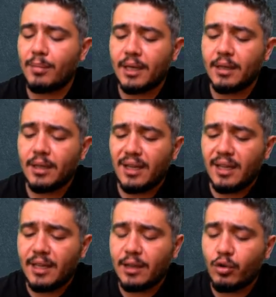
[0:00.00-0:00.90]
Bakın
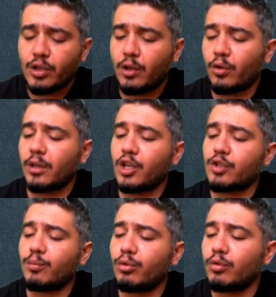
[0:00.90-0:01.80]
hidrojen iyon
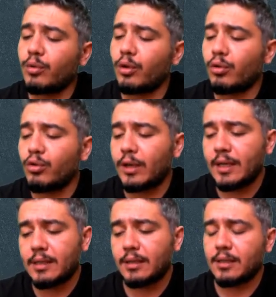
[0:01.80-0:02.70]
derişimi bu durumdan olur
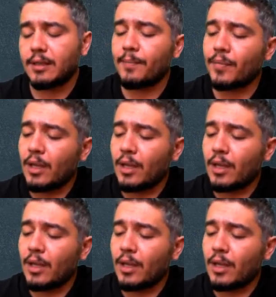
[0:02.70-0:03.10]
azalır.